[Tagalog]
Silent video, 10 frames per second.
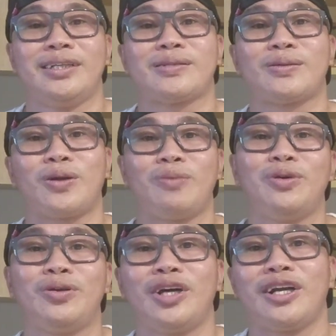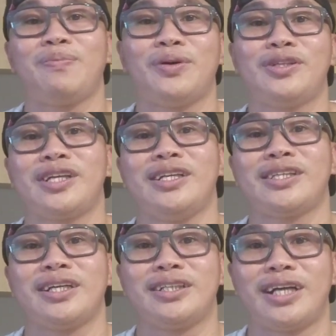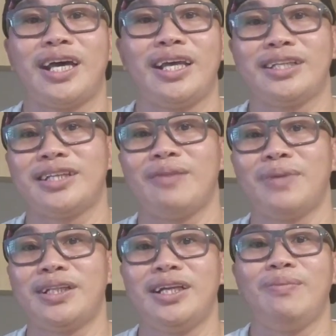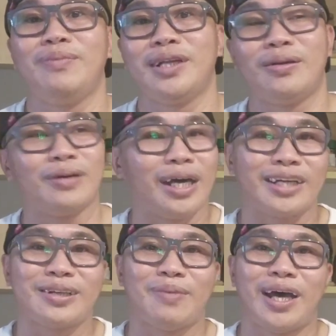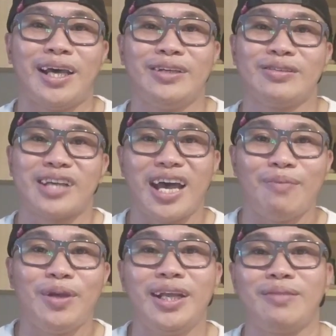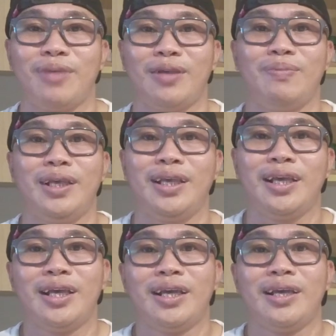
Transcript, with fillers: Store mo yung garapon sa isang dry at saka madilim na lugar sa bahay nyo, sa cabinet maybe